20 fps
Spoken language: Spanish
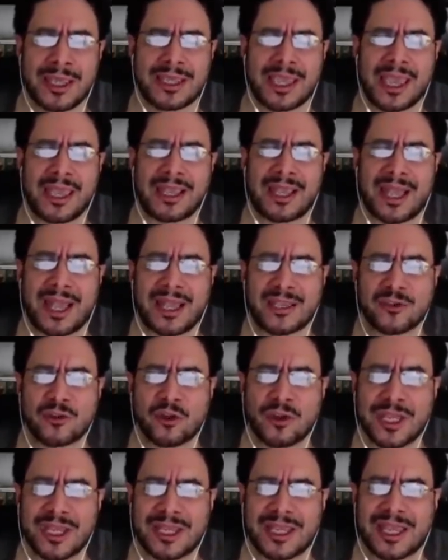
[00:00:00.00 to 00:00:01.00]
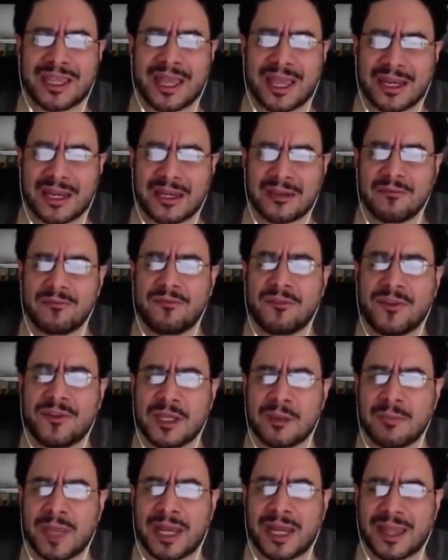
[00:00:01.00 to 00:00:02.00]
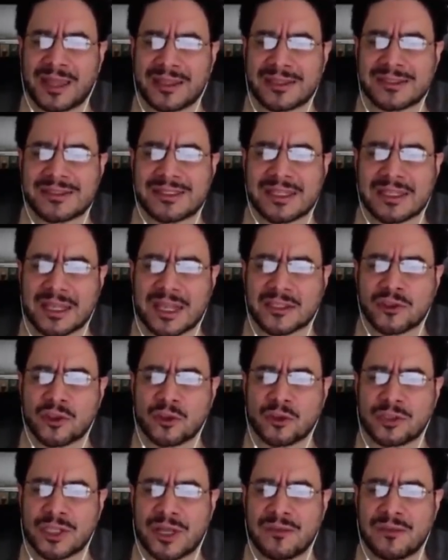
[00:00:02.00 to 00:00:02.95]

que en caso de quedar en firme la designación